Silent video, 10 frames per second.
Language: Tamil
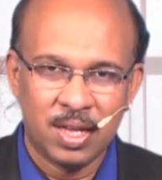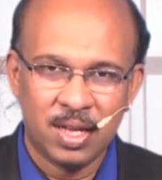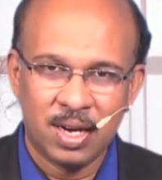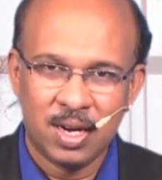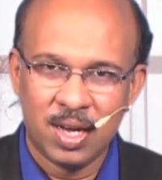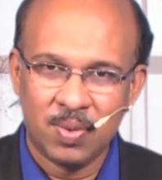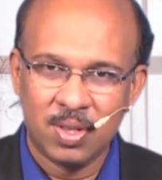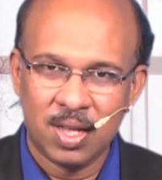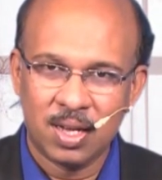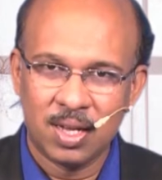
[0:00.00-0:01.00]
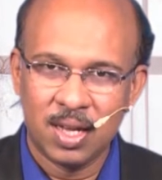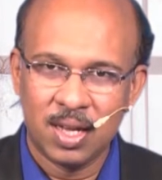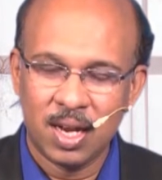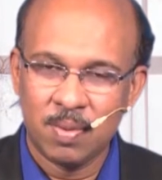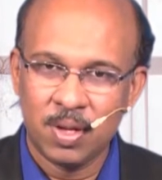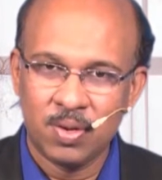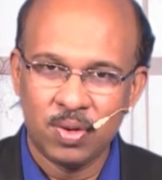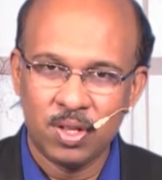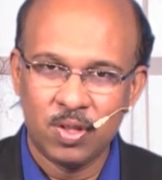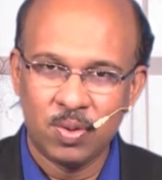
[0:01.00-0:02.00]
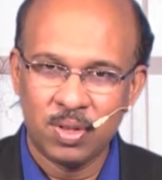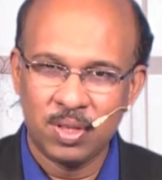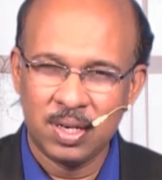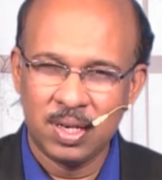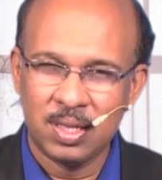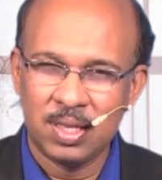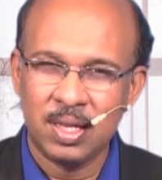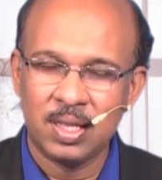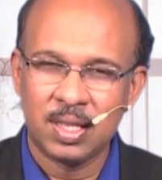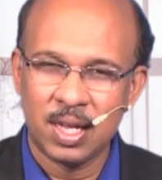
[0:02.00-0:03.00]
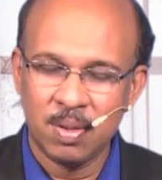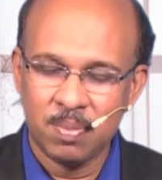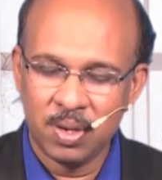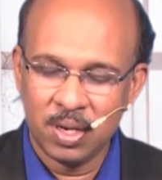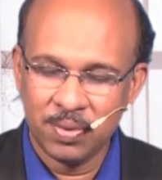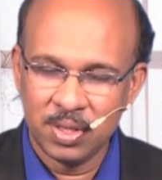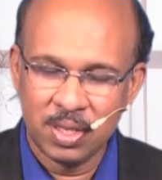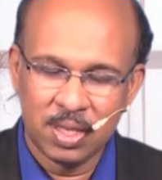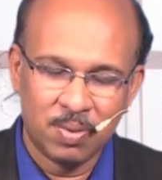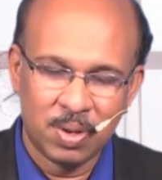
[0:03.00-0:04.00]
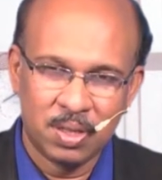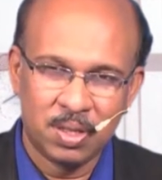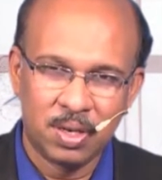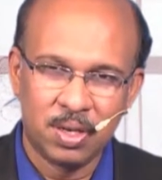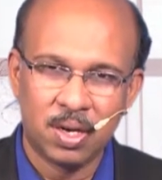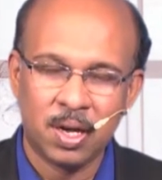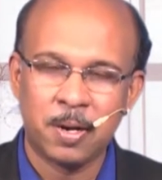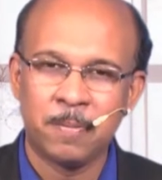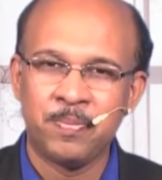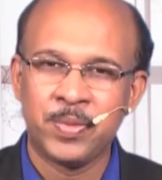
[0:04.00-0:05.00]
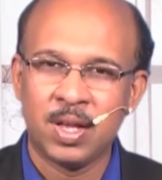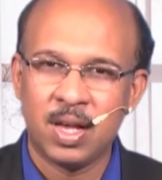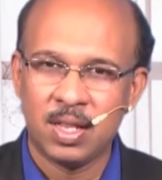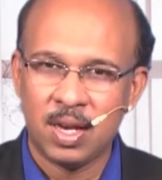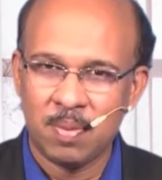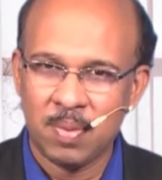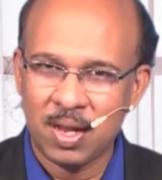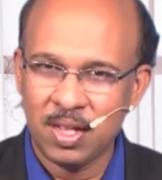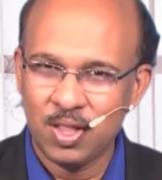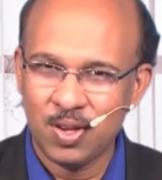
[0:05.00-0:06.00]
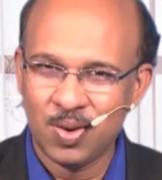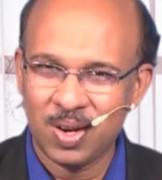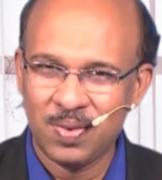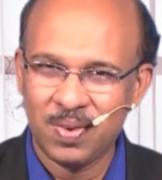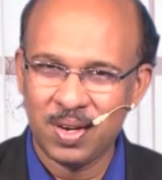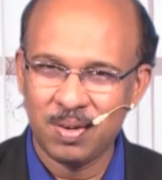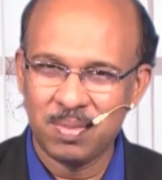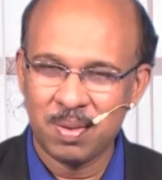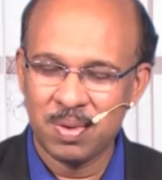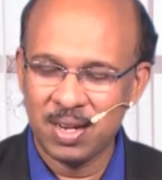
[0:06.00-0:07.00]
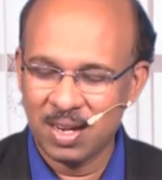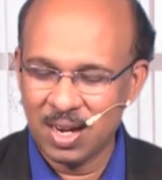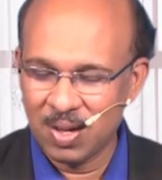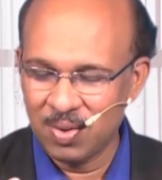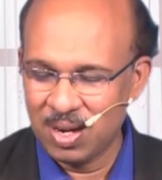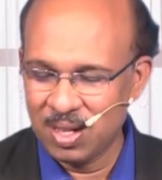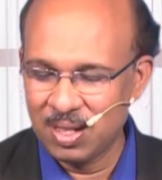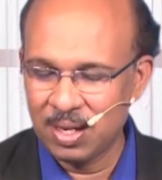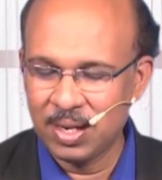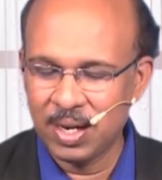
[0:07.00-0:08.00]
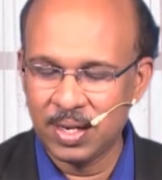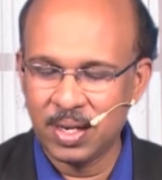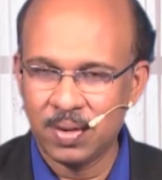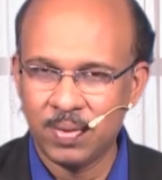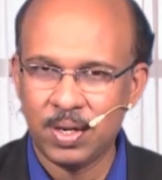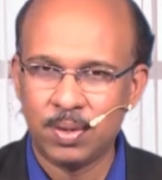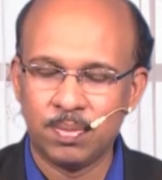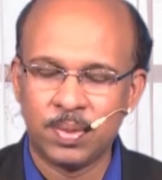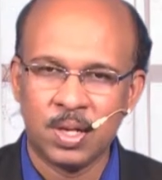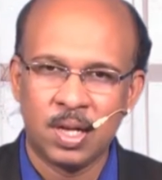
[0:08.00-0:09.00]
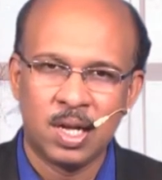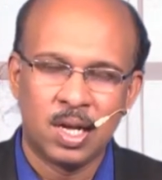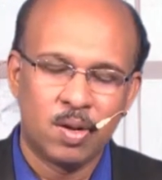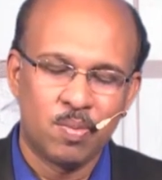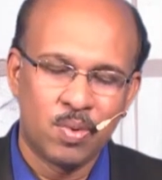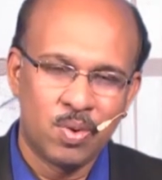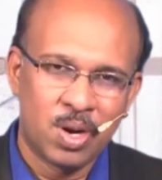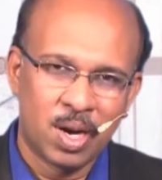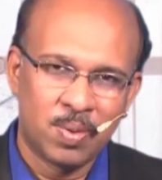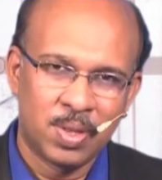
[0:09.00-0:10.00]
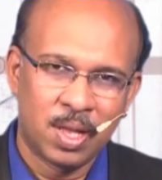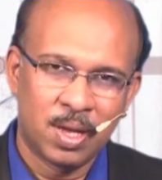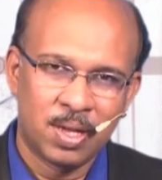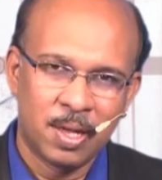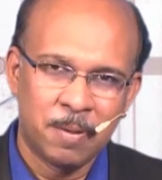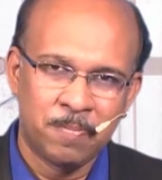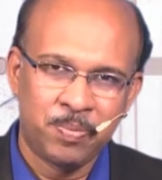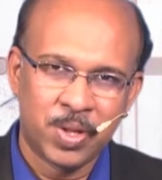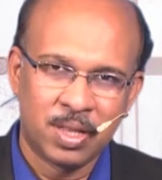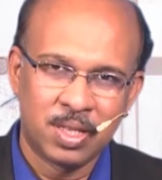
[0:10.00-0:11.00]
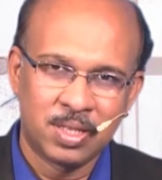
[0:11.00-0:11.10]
இரண்டாவதாக நம்மை குறித்து ஒரு திட்டத்தை தனிப்பட்ட விதத்தில் வைத்திருக்கிறார் அதை நாம் அறிந்து கொள்ள வேண்டும் அப்படி என்றால் அவரிடத்தில் கேட்க வேண்டும் மூன்றாவதாக அந்த